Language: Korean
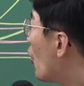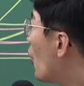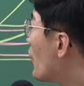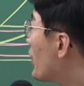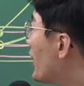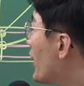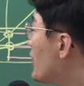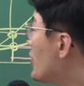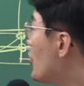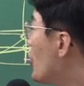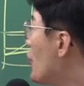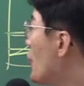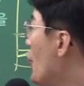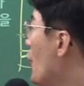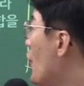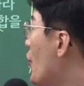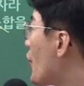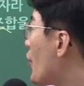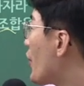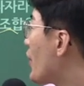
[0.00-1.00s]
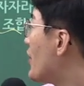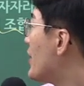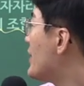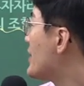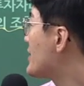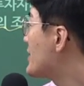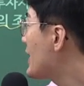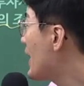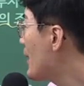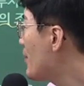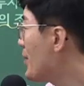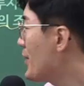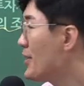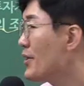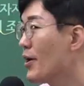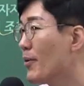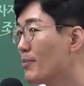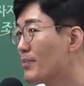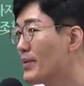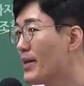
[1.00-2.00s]
동일한 효용,
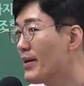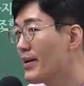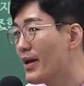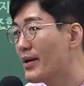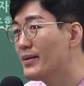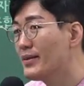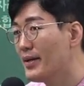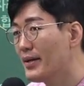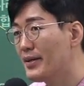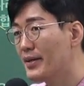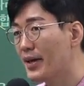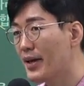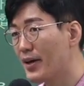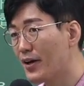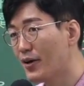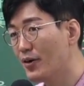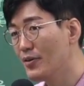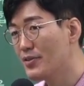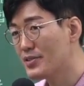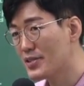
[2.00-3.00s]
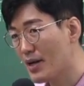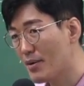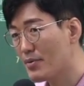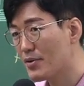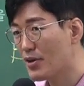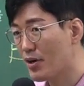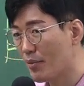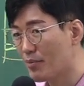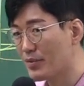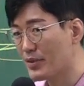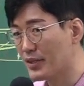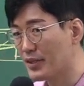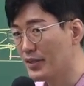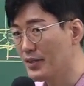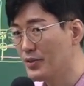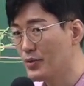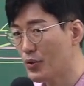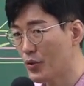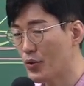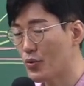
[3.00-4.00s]
차별이 없다라는 얘기예요. 차별이
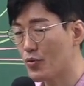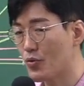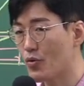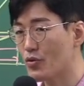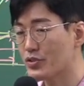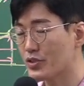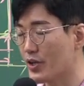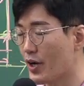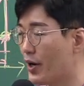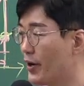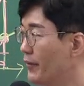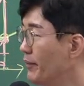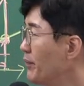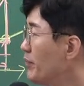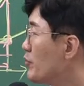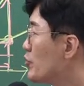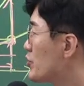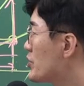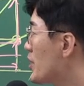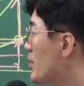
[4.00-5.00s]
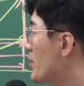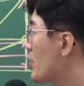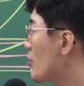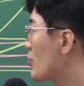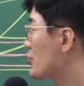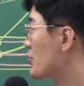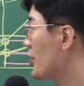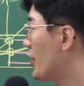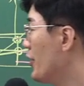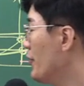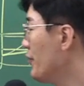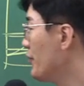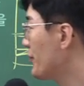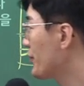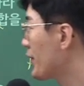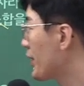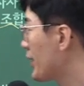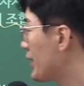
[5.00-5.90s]
없는 효용 곡선, 무차별 곡선.